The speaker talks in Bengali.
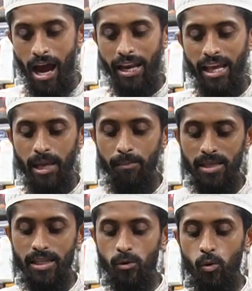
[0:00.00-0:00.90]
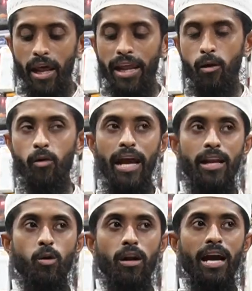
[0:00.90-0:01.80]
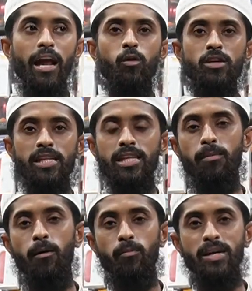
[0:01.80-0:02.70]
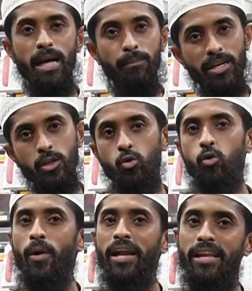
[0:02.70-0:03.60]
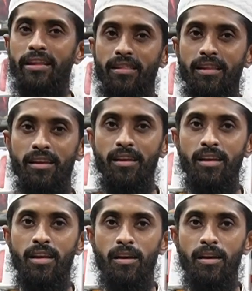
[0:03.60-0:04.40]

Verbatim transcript: আর এই মেশিনগুলোর এখন অ্যাড দেওয়ার কারণ হয়েছে কি মাউন্ট ভাই সামনে কিন্তু কুরবানির ঈদ হ্যাঁ